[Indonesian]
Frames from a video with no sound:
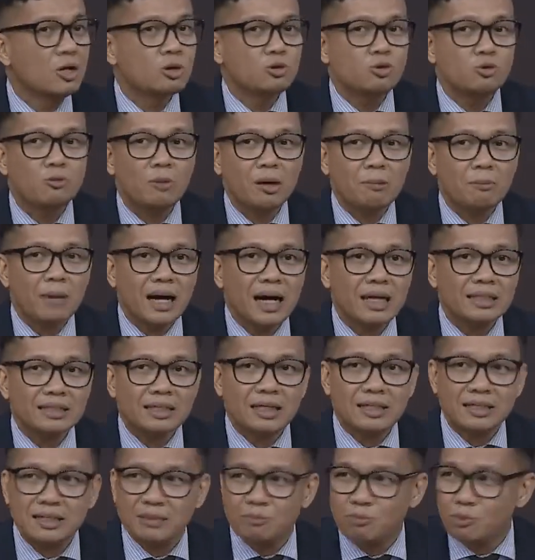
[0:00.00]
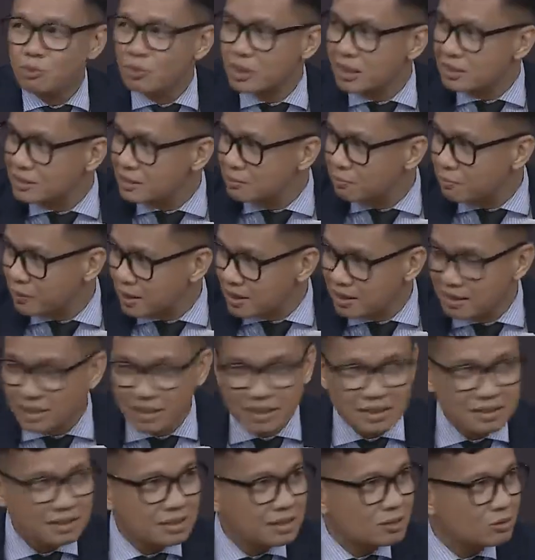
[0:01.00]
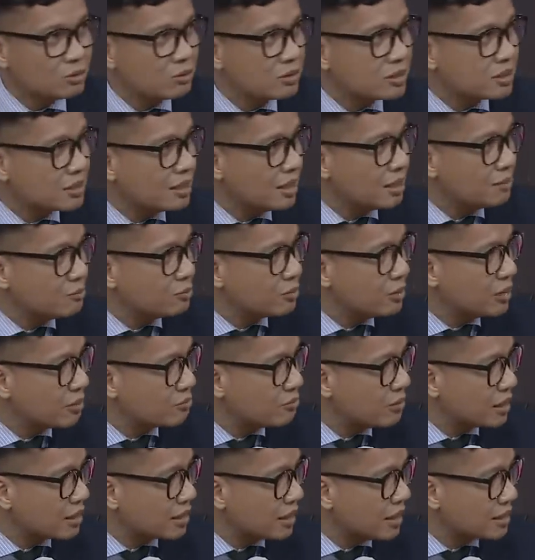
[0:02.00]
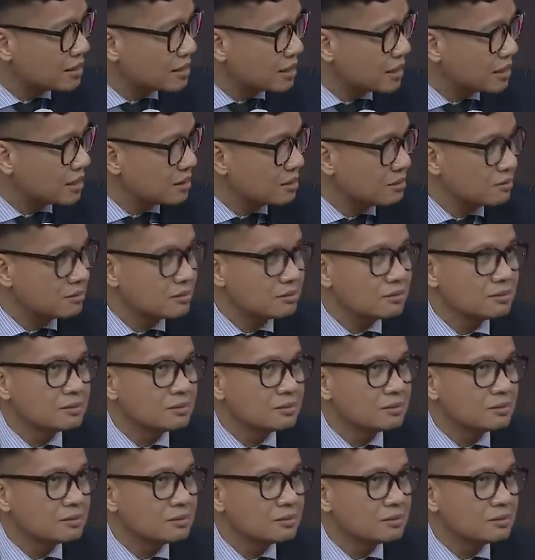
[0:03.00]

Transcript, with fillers: Cuma bahasanya bukan seperti yang tertulis dalam Undang-Undang Dasar itu.